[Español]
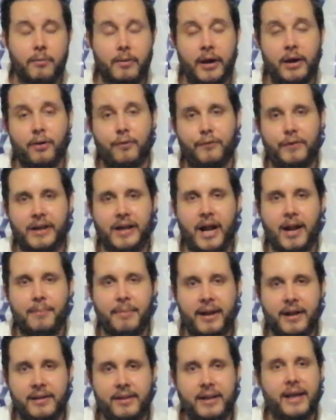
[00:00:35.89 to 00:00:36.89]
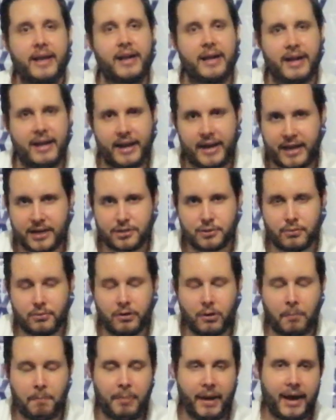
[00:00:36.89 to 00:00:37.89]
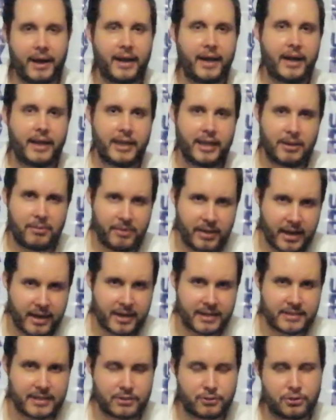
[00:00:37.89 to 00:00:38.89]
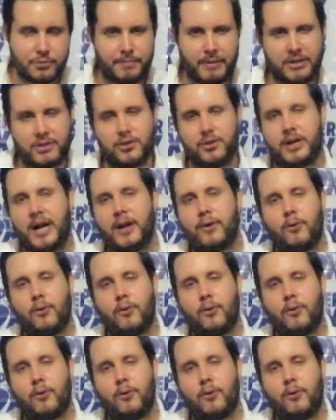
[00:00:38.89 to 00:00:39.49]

bueno, finalmente es un dopaje y viene esa suspensión.